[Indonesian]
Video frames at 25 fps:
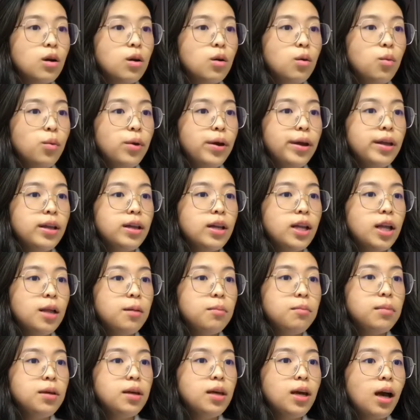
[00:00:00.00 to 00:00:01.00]
Wait, let
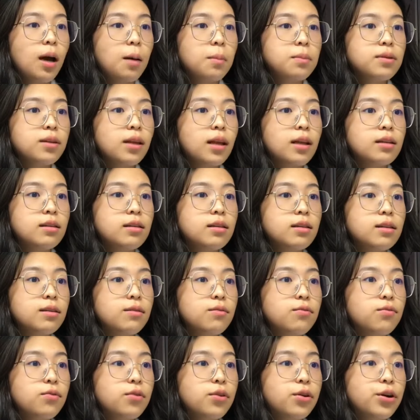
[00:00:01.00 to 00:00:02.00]
me absensi
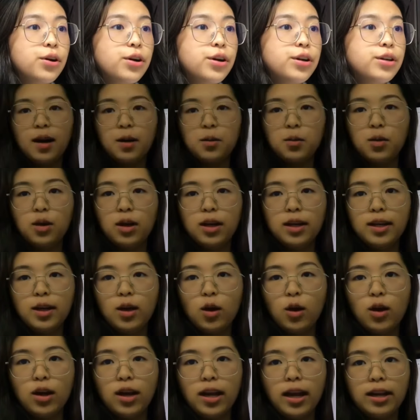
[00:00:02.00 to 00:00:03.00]
first. lagi
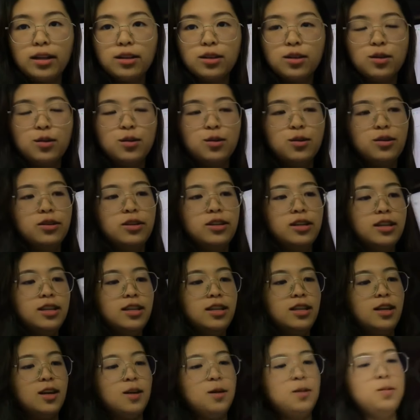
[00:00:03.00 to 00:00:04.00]
online school,
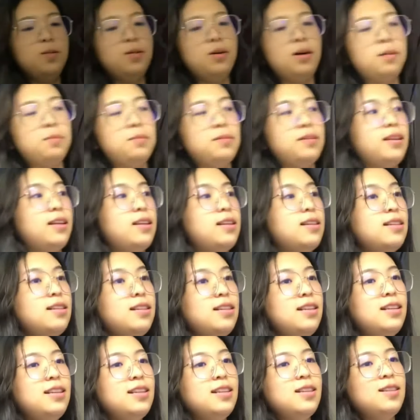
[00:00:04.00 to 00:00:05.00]
jadi aku absensi gitu.